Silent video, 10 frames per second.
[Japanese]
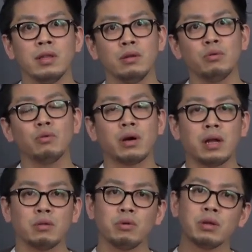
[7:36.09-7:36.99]
外か
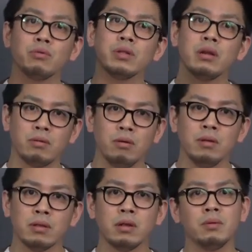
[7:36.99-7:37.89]
ら取り込んでるの
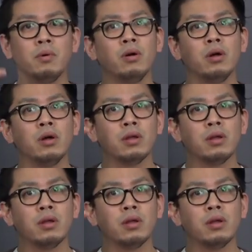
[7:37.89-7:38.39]
それとも